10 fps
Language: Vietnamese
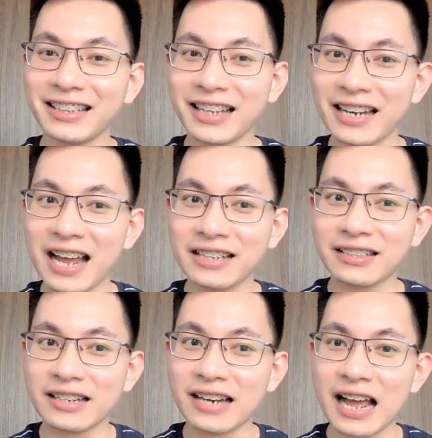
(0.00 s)
Thì đây
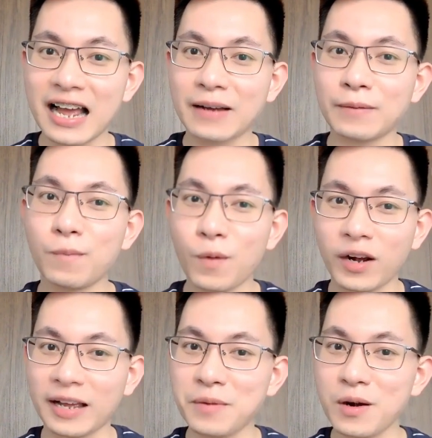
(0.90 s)
chính là một
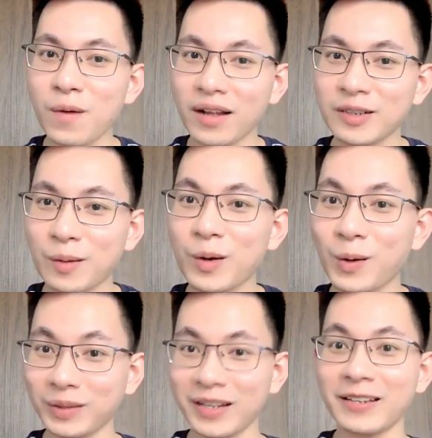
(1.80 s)
cái bước quan trọng
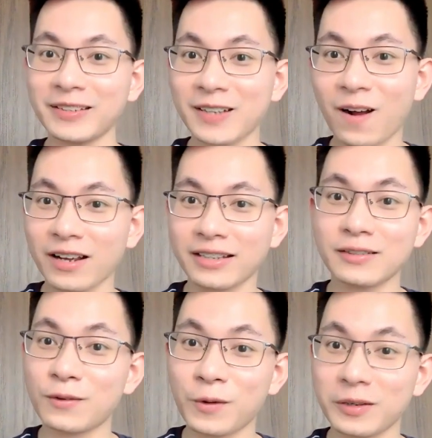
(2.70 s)
đầu tiên cho cái
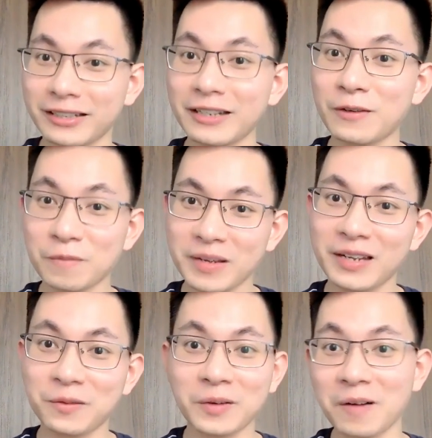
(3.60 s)
sự hồi sinh của Mị
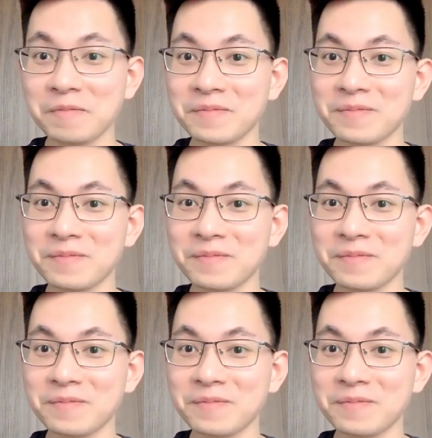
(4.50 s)
đúng không?